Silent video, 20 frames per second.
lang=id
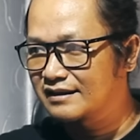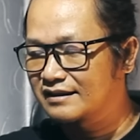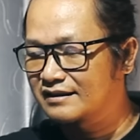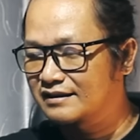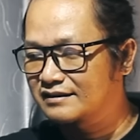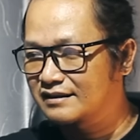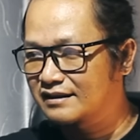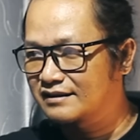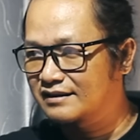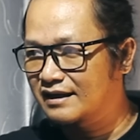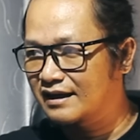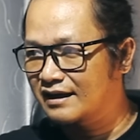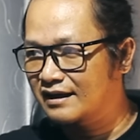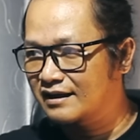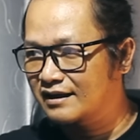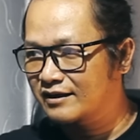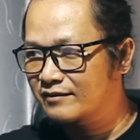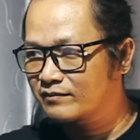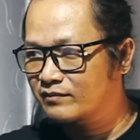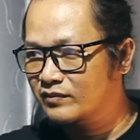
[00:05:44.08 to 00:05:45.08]
Tanda-tanda
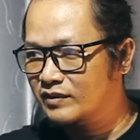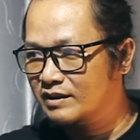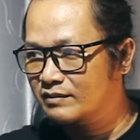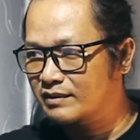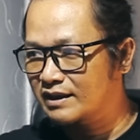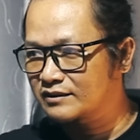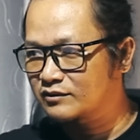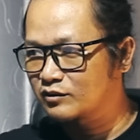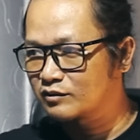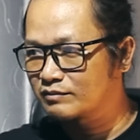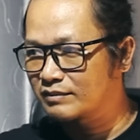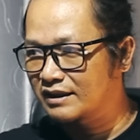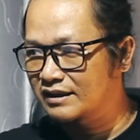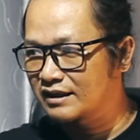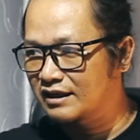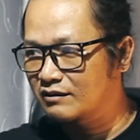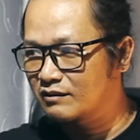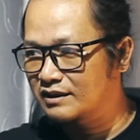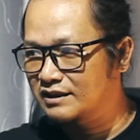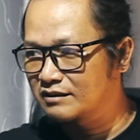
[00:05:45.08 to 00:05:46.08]
alam, patung
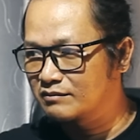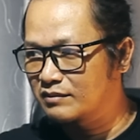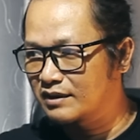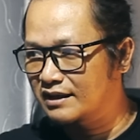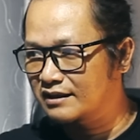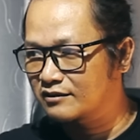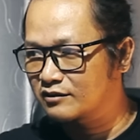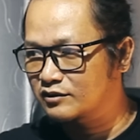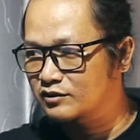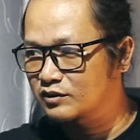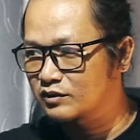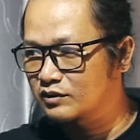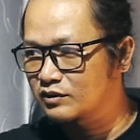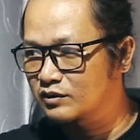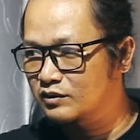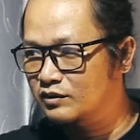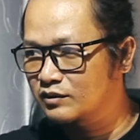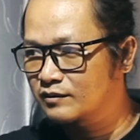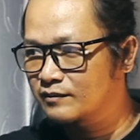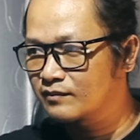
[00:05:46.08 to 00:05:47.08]
Pandawa di Balkot
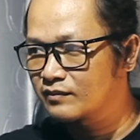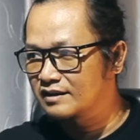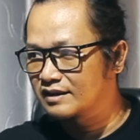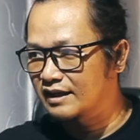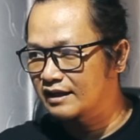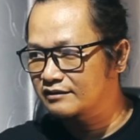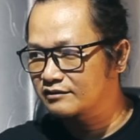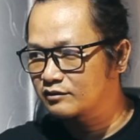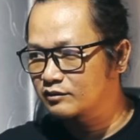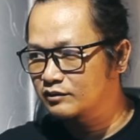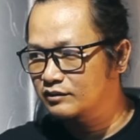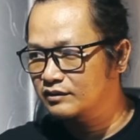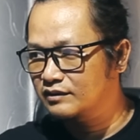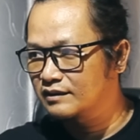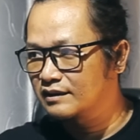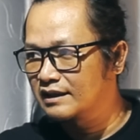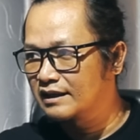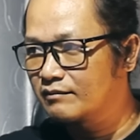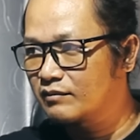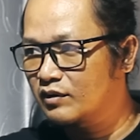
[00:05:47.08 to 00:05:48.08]
Solo jatuh,
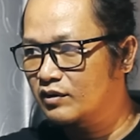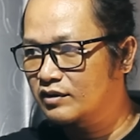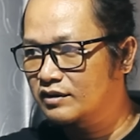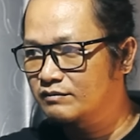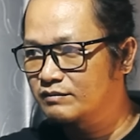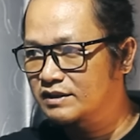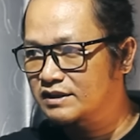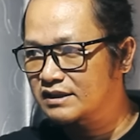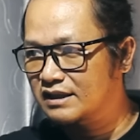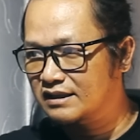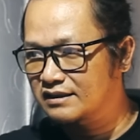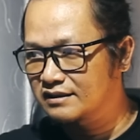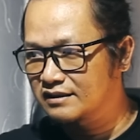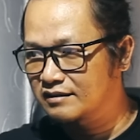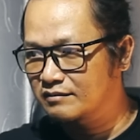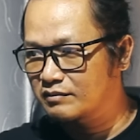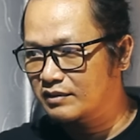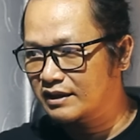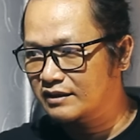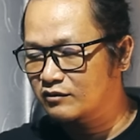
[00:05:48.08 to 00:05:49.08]
pohon besar di
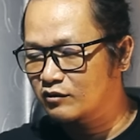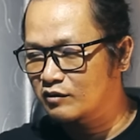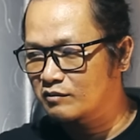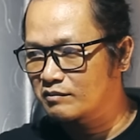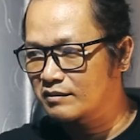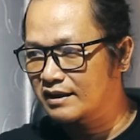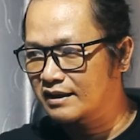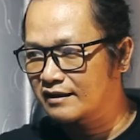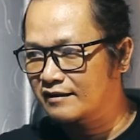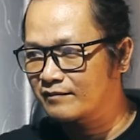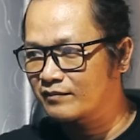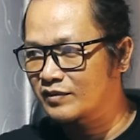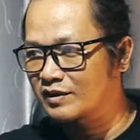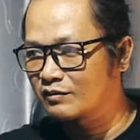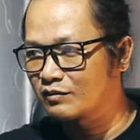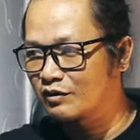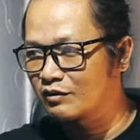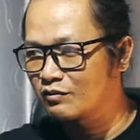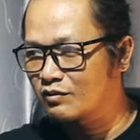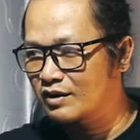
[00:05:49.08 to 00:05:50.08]
depan Oma
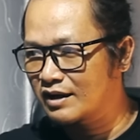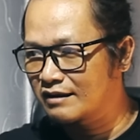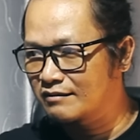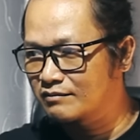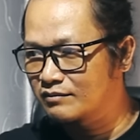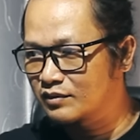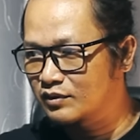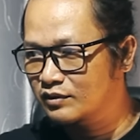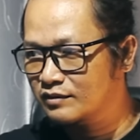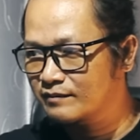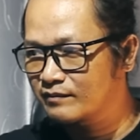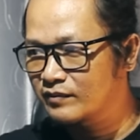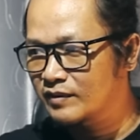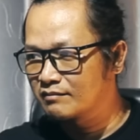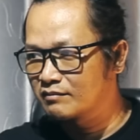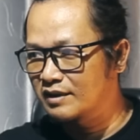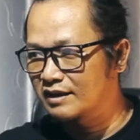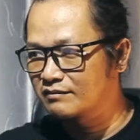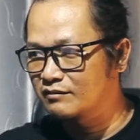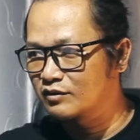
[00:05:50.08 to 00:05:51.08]
Wowo ambruk,
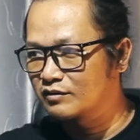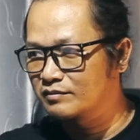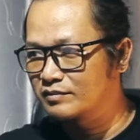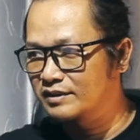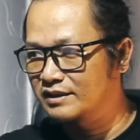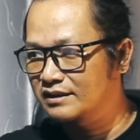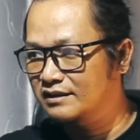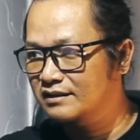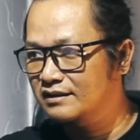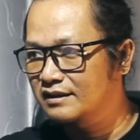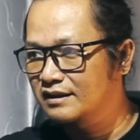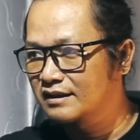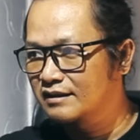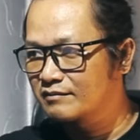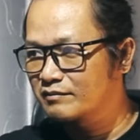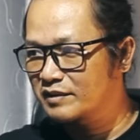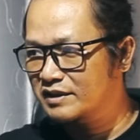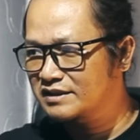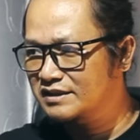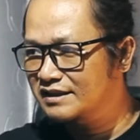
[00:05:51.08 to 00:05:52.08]
ban mobil,
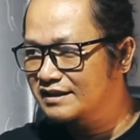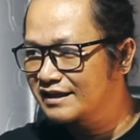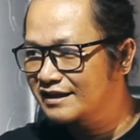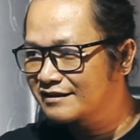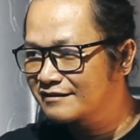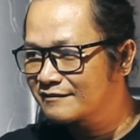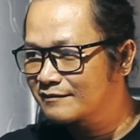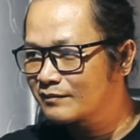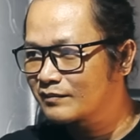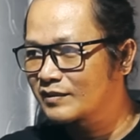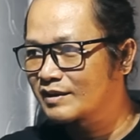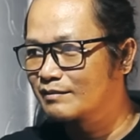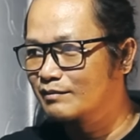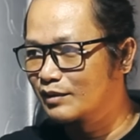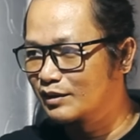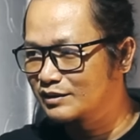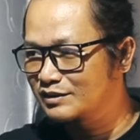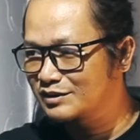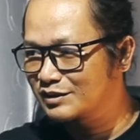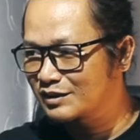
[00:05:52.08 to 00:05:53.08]
presiden
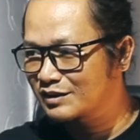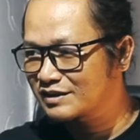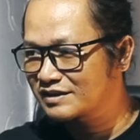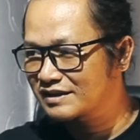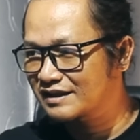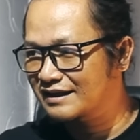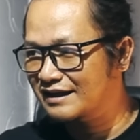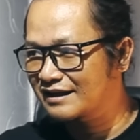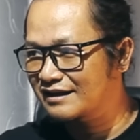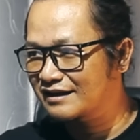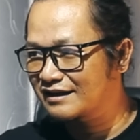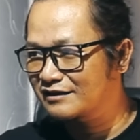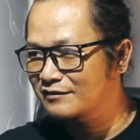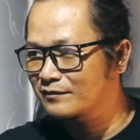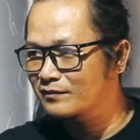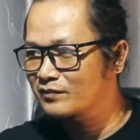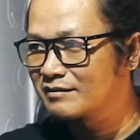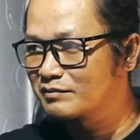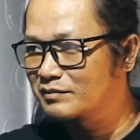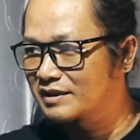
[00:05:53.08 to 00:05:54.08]
bocor
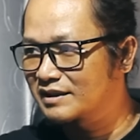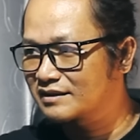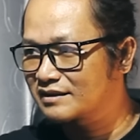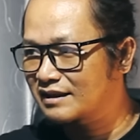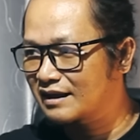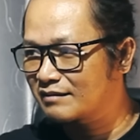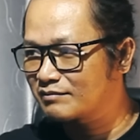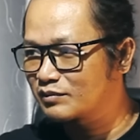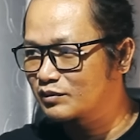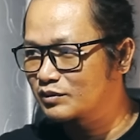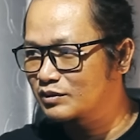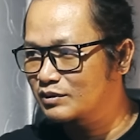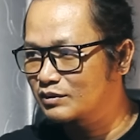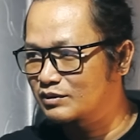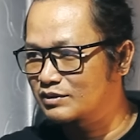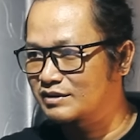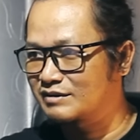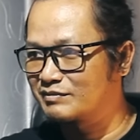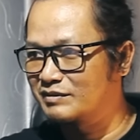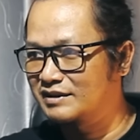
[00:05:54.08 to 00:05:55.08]
sekarang, pita
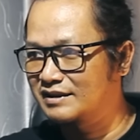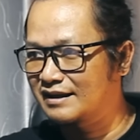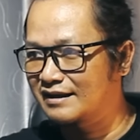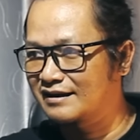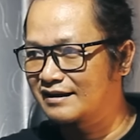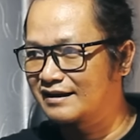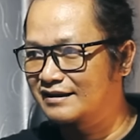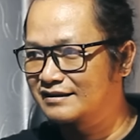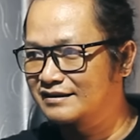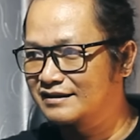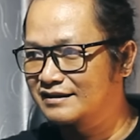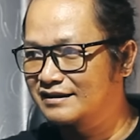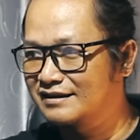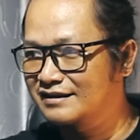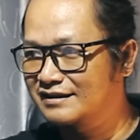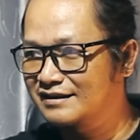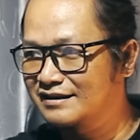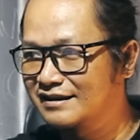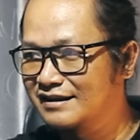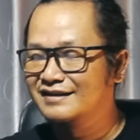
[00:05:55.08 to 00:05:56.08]
putus sebentar
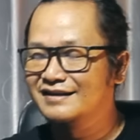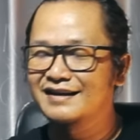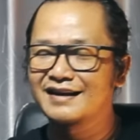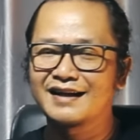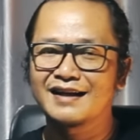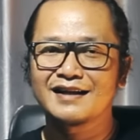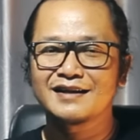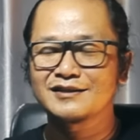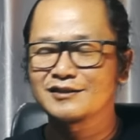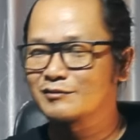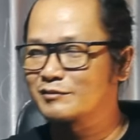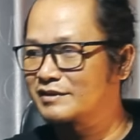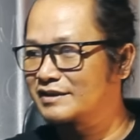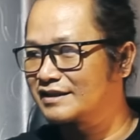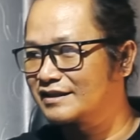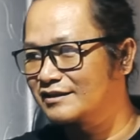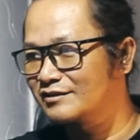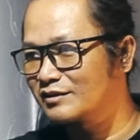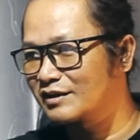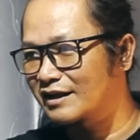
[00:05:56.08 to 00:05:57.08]
lagi. Ya,
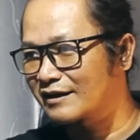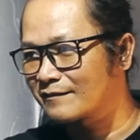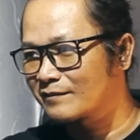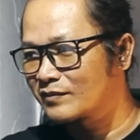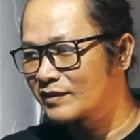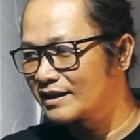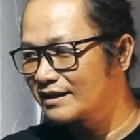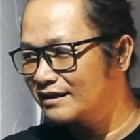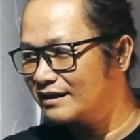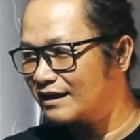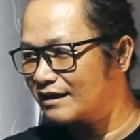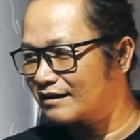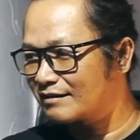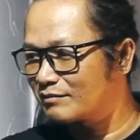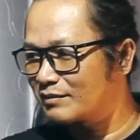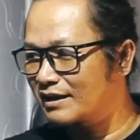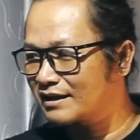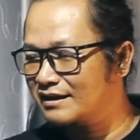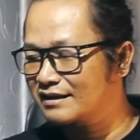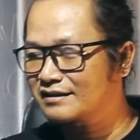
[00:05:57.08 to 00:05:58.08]
seperti itulah. Iya,
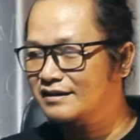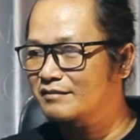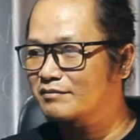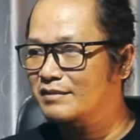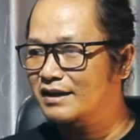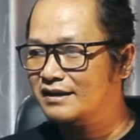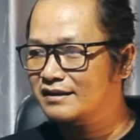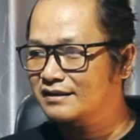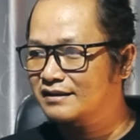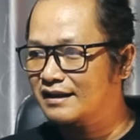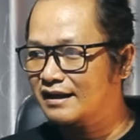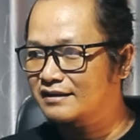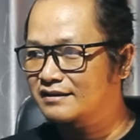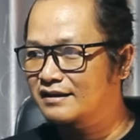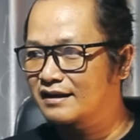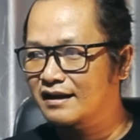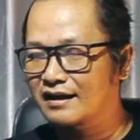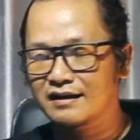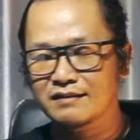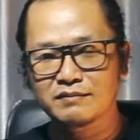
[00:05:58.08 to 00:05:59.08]
bahkan kemarin
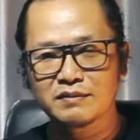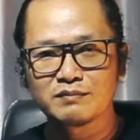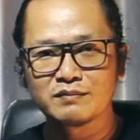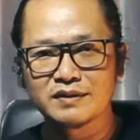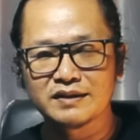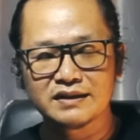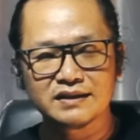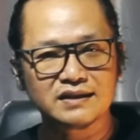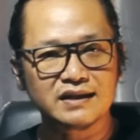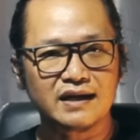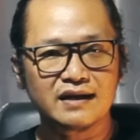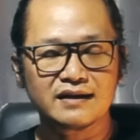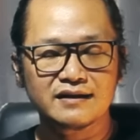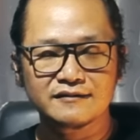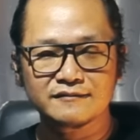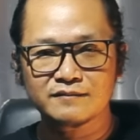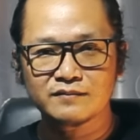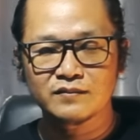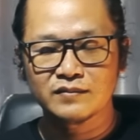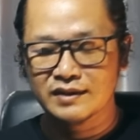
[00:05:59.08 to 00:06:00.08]
ada
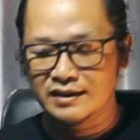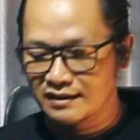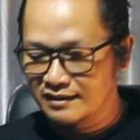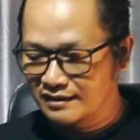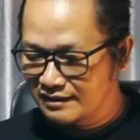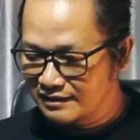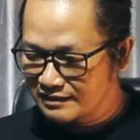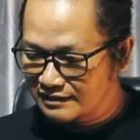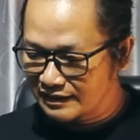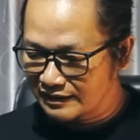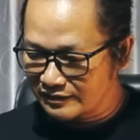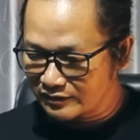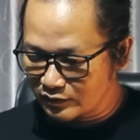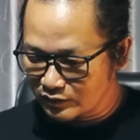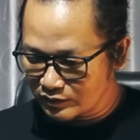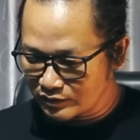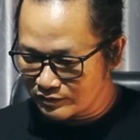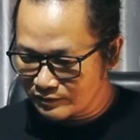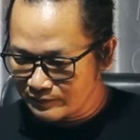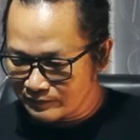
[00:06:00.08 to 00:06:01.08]
pemberitaan
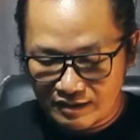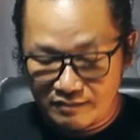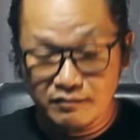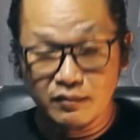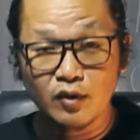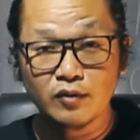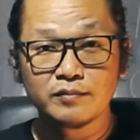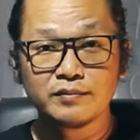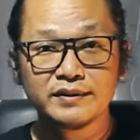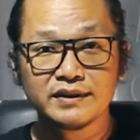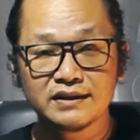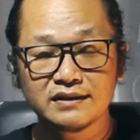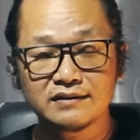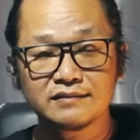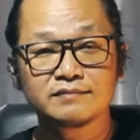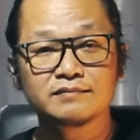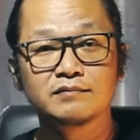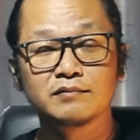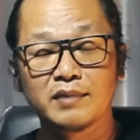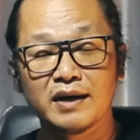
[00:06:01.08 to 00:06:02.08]
yaitu mobil
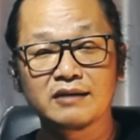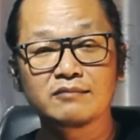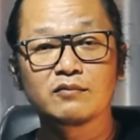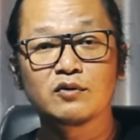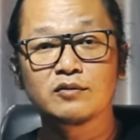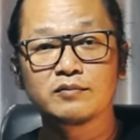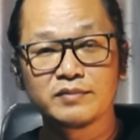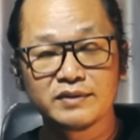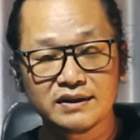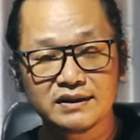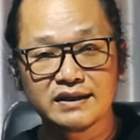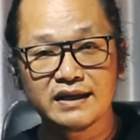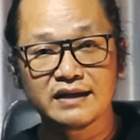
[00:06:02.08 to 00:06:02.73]
ban mobil